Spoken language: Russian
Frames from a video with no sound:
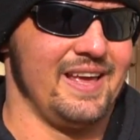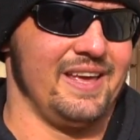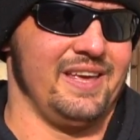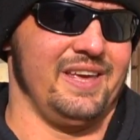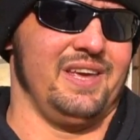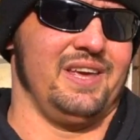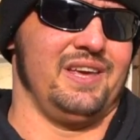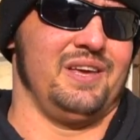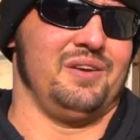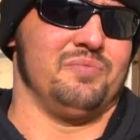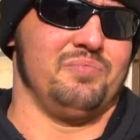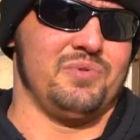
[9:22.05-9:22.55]

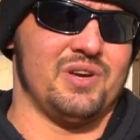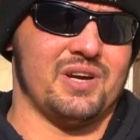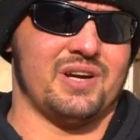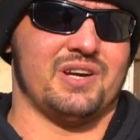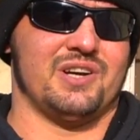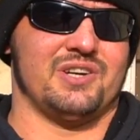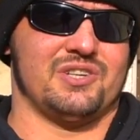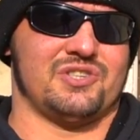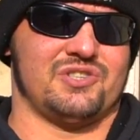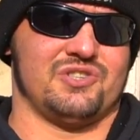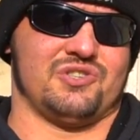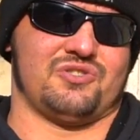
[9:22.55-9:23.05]
И мне
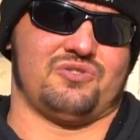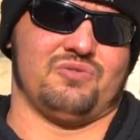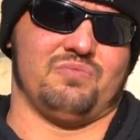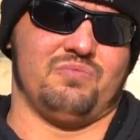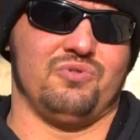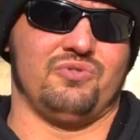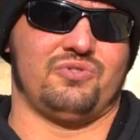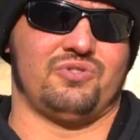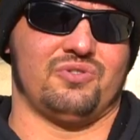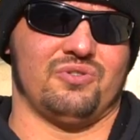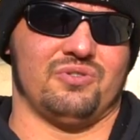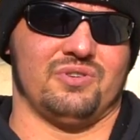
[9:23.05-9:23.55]
кажется, что
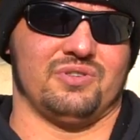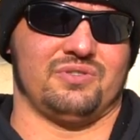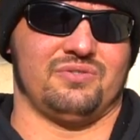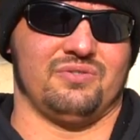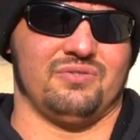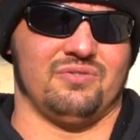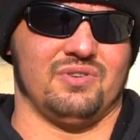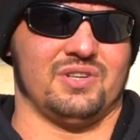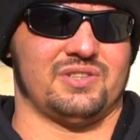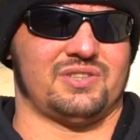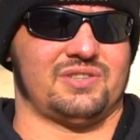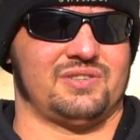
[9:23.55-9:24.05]
будет все
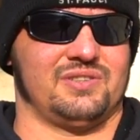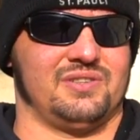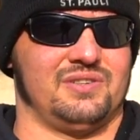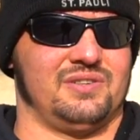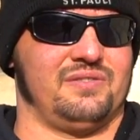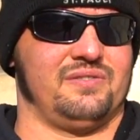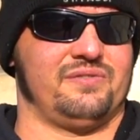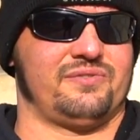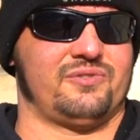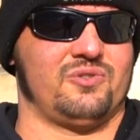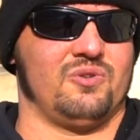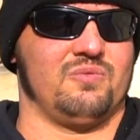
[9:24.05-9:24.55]
развиваться в